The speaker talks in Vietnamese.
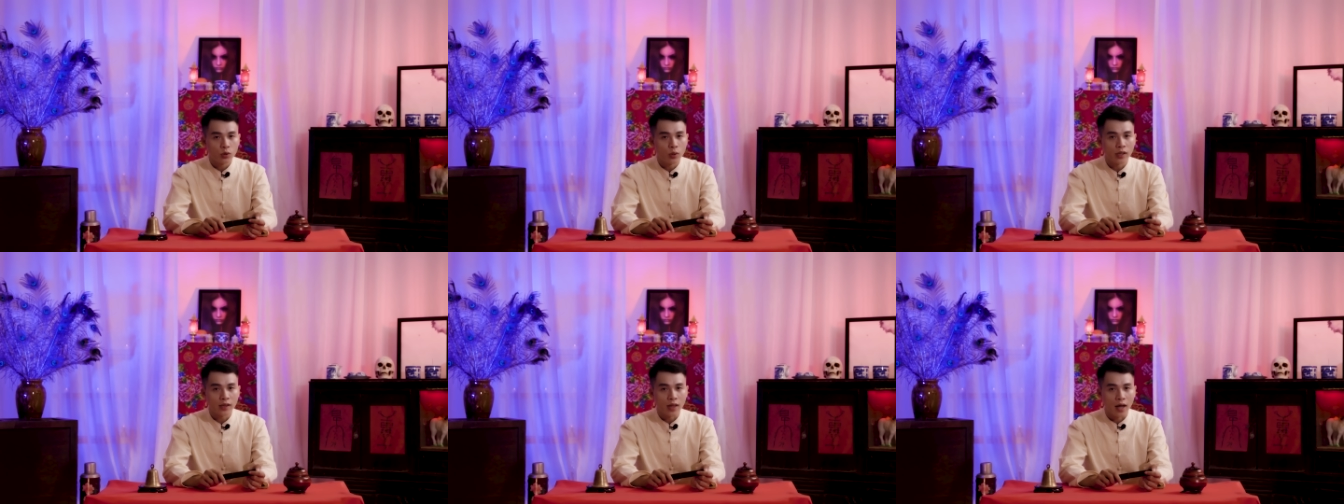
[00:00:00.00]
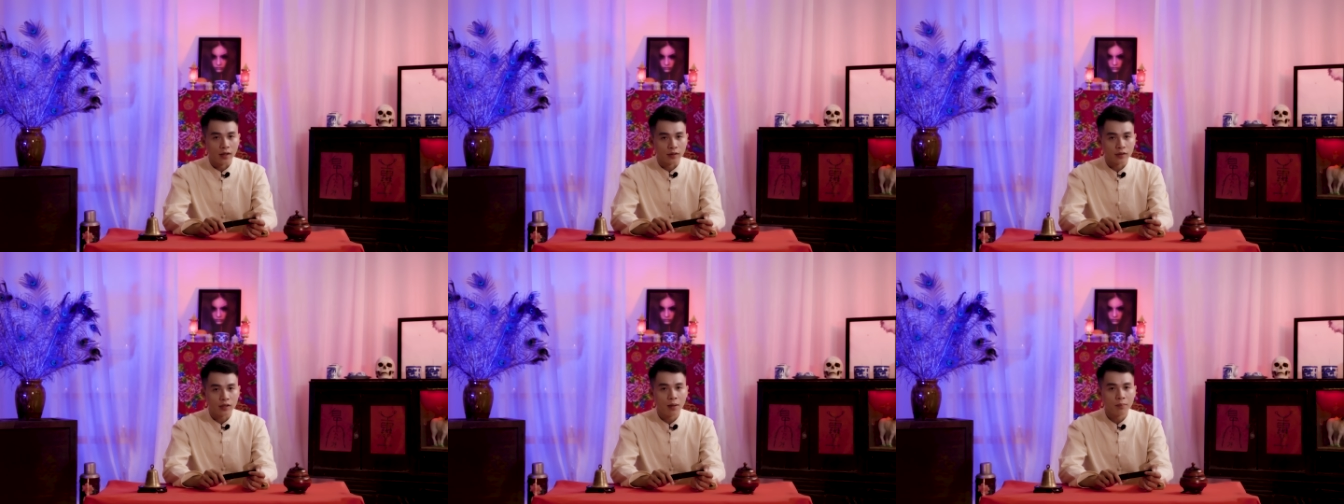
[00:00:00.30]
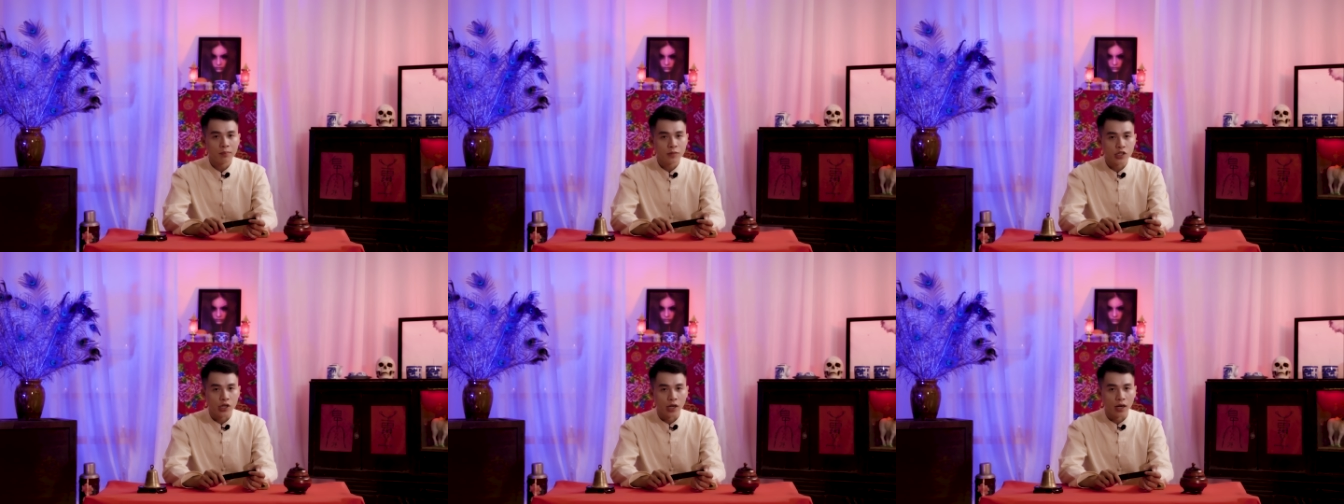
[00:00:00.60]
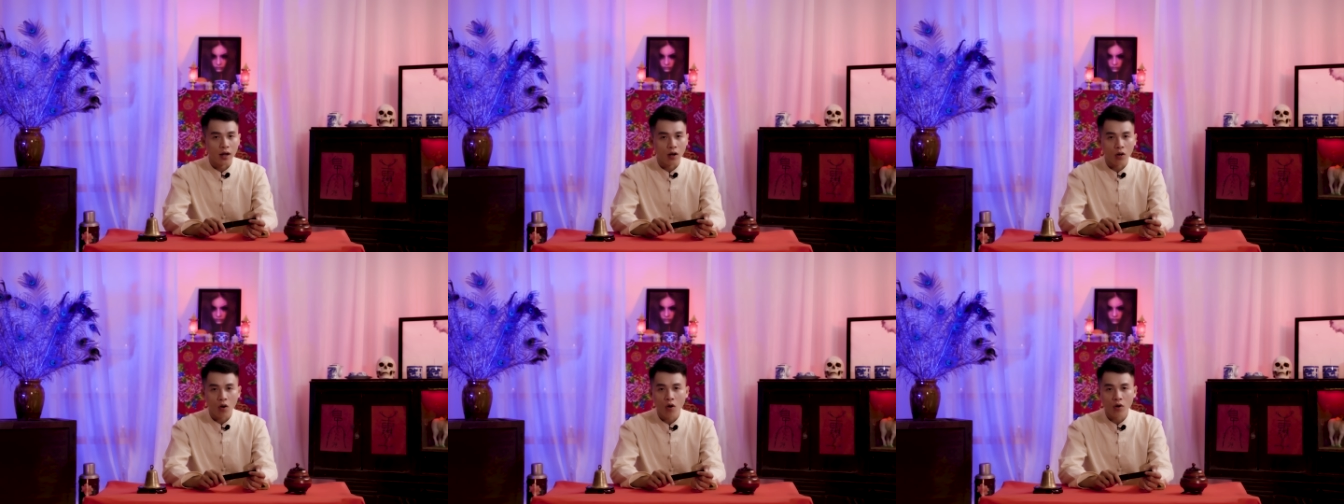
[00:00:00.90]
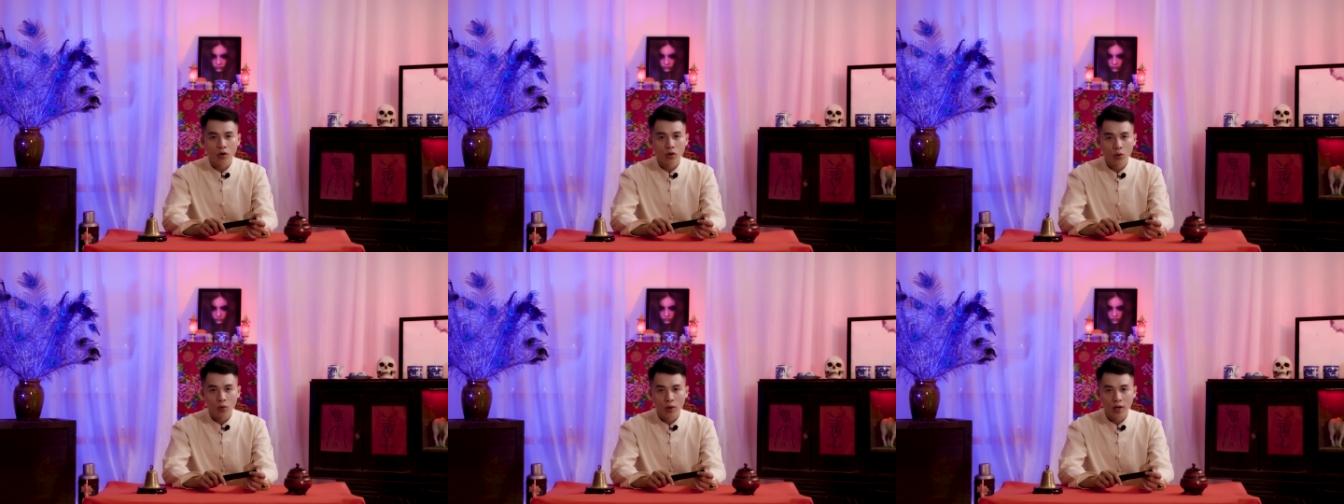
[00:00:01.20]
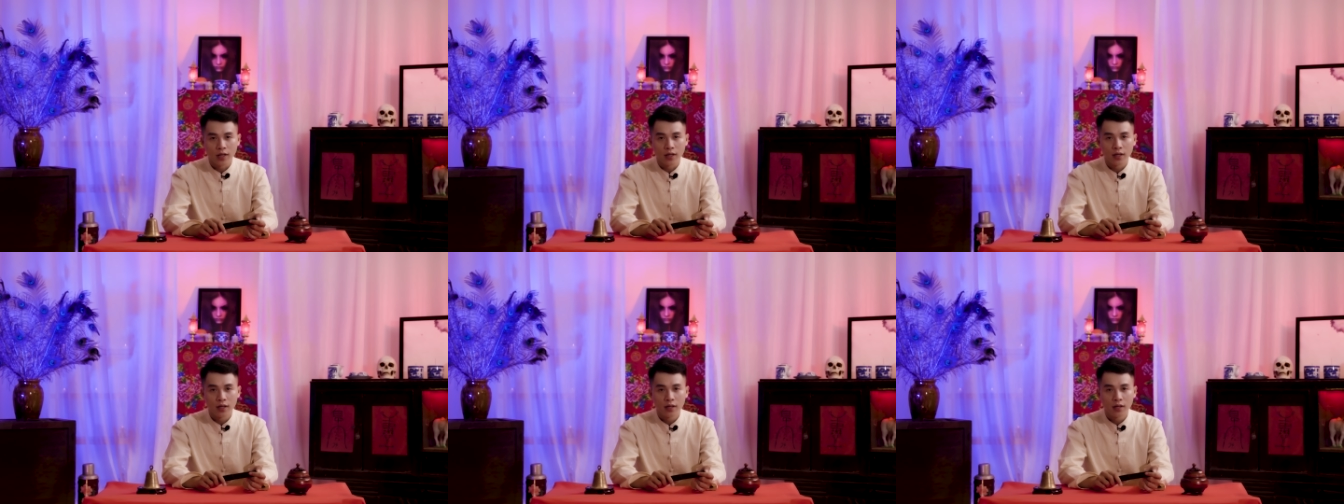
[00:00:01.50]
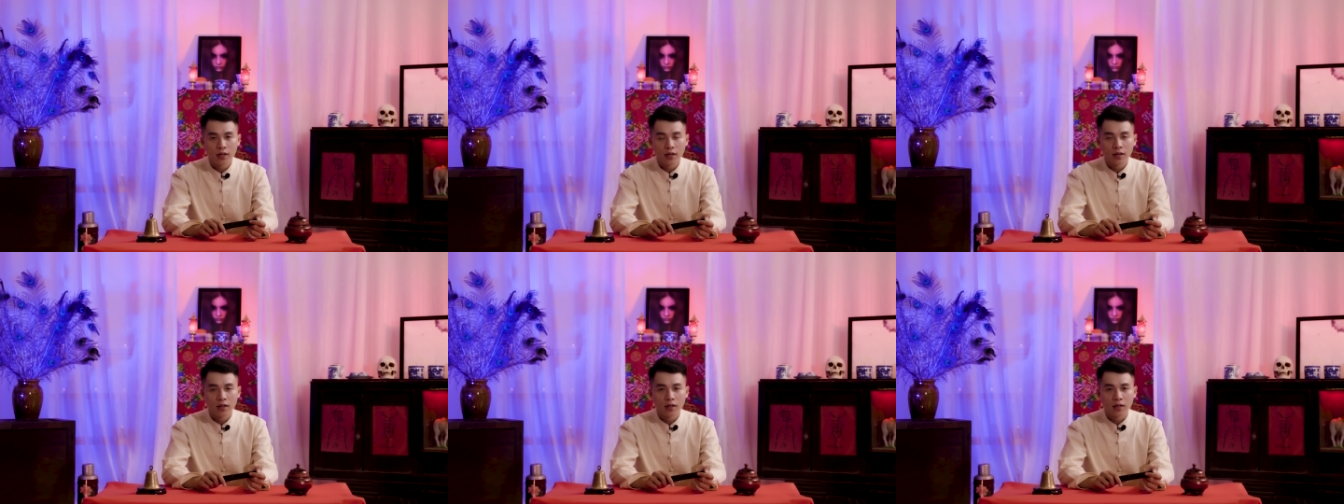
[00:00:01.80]
Tuy thằng Tâm chỉ là con nuôi,
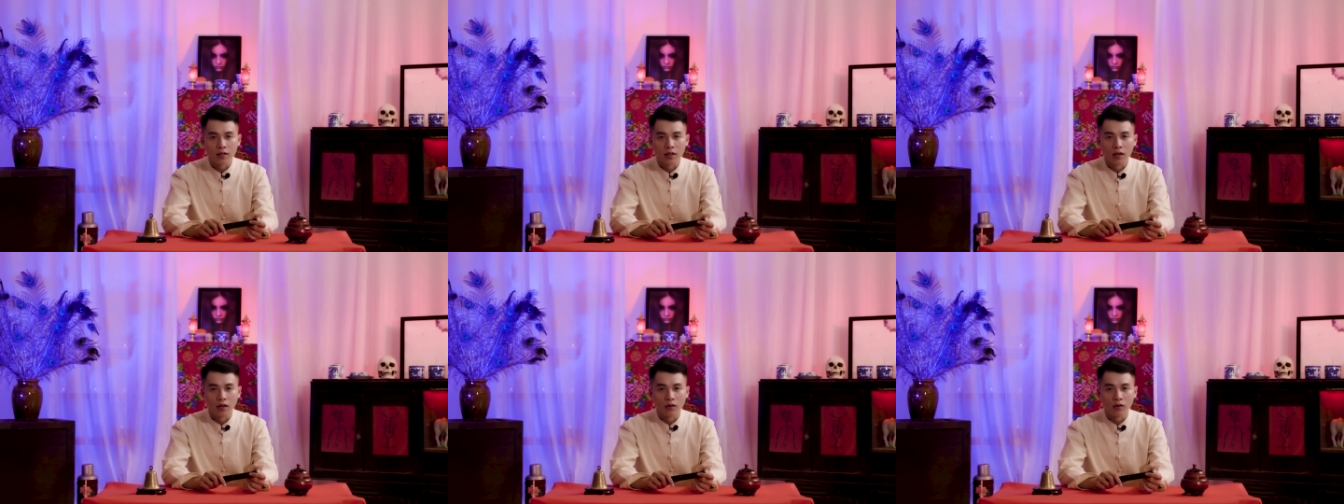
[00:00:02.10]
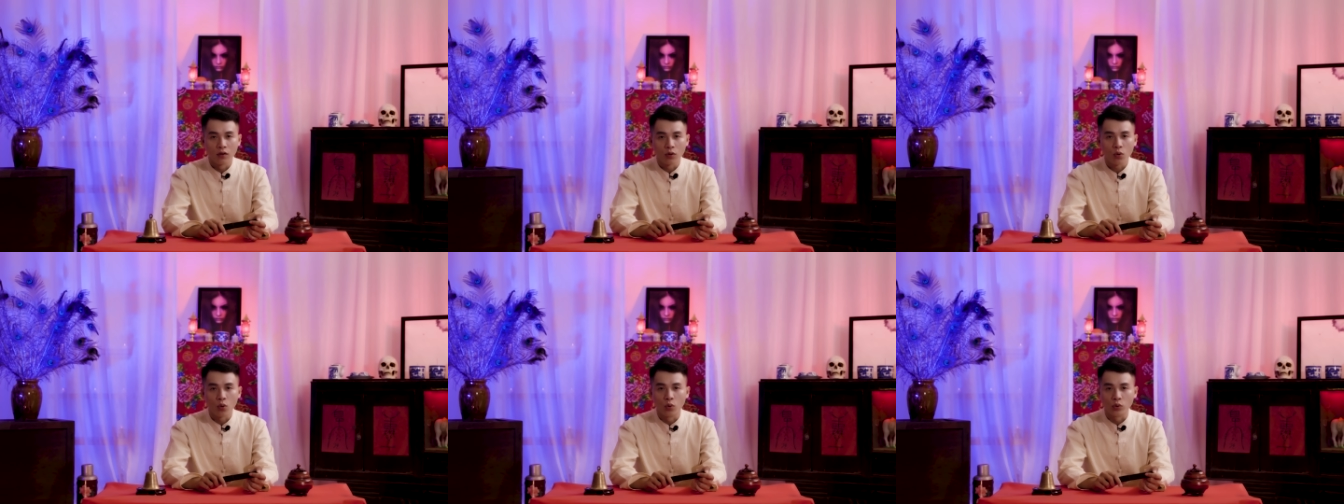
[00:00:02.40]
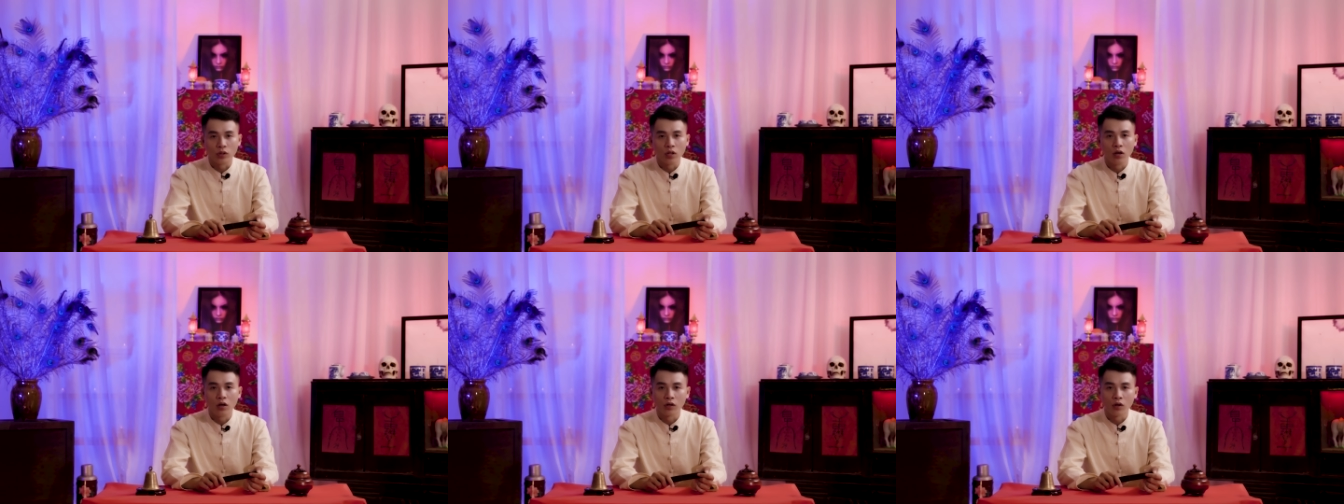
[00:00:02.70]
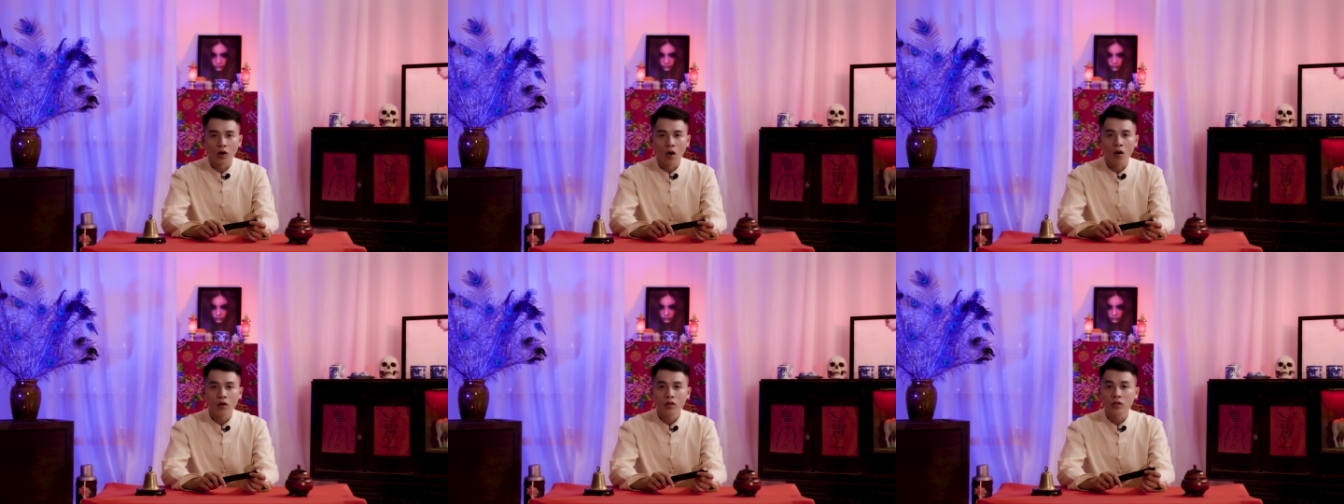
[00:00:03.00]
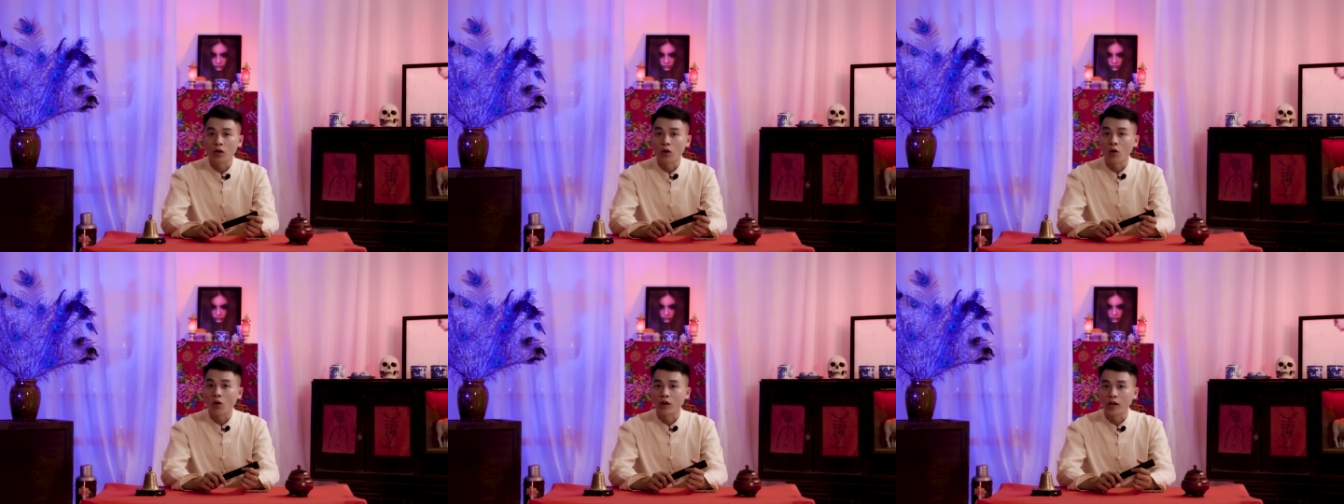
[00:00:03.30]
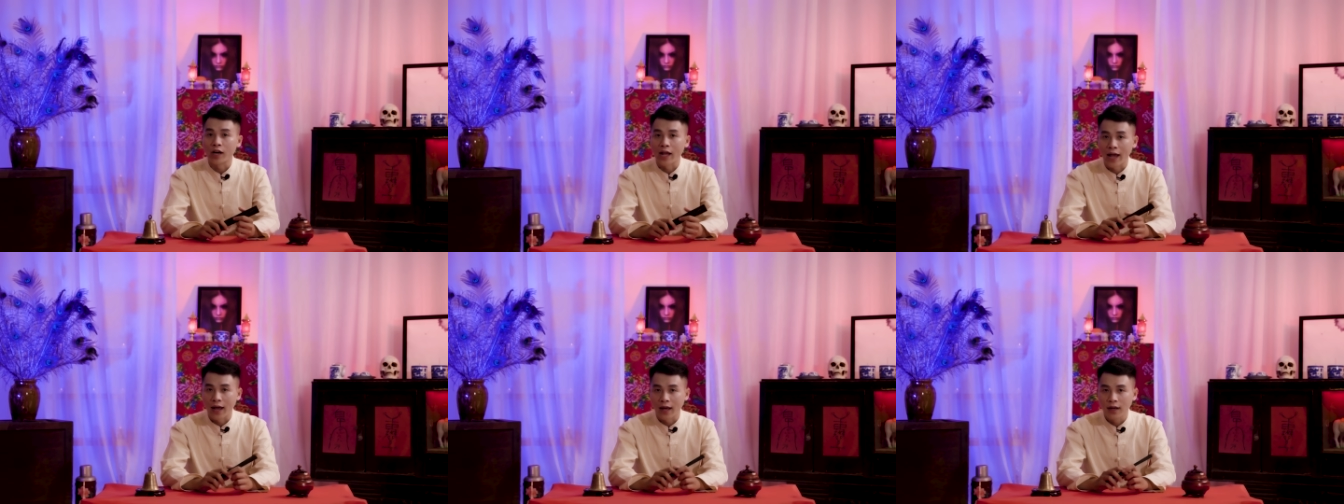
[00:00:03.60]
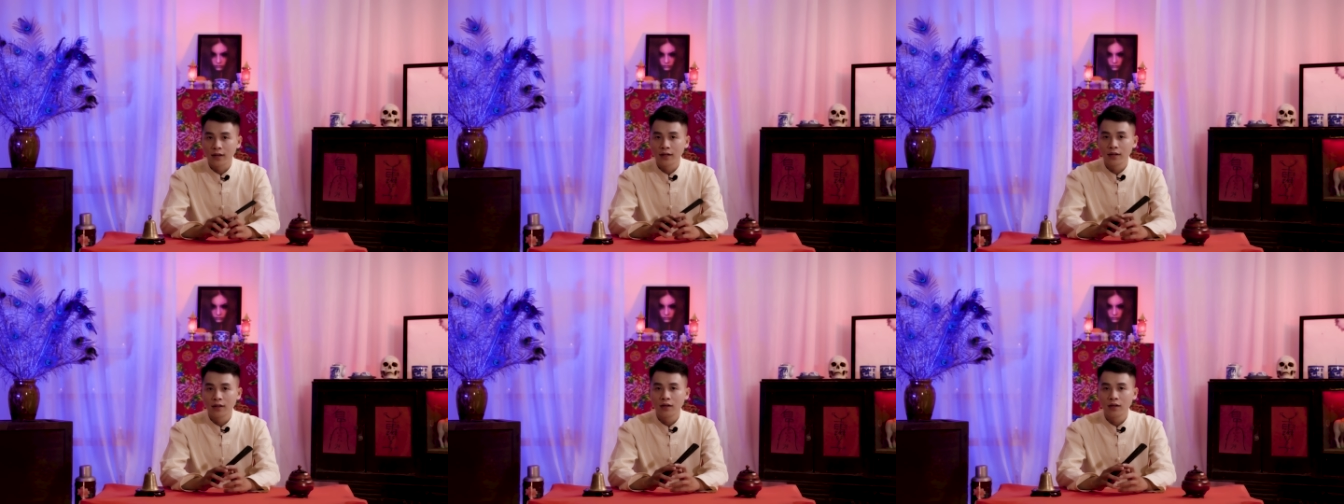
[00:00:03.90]
nhưng cụ thương nó như con đẻ.